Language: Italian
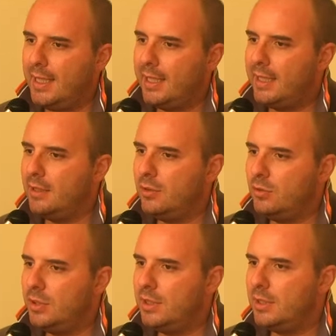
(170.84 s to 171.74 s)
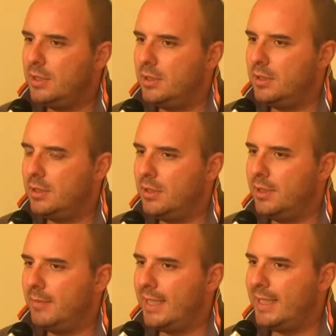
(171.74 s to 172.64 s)
e che noi eh,
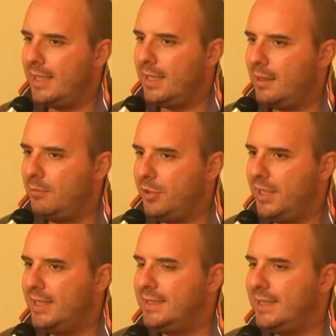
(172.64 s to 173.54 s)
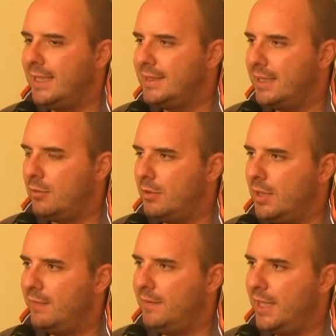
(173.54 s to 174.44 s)
in maniera pionieristica stiamo,
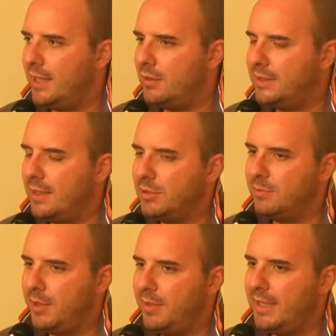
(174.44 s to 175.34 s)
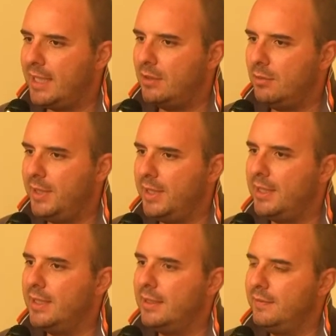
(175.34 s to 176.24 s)
avviando, stiamo sperimentando per
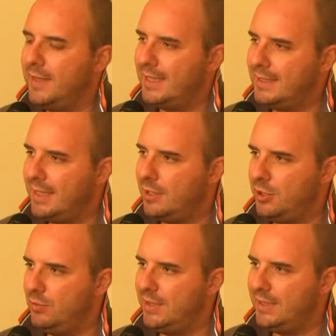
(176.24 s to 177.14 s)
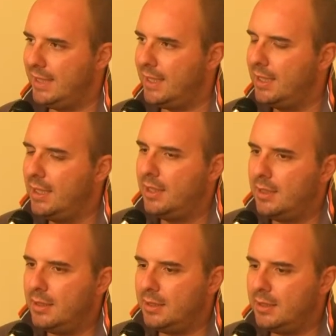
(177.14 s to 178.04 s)
eh, finanziarci questa,
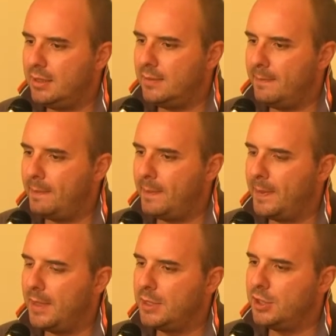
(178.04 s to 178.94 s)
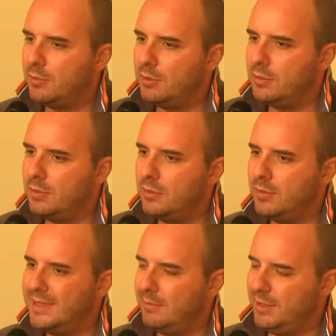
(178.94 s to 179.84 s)
eh, diciamo,
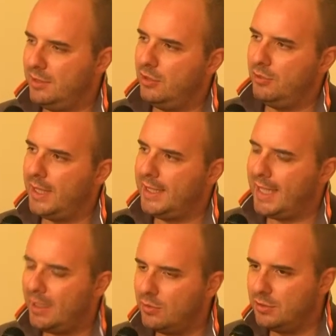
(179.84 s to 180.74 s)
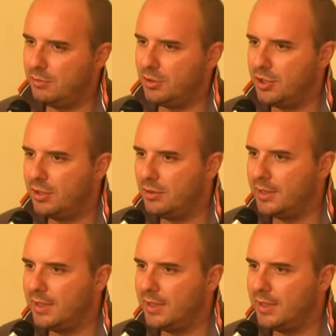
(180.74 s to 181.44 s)
questa missione umanitaria, questo progetto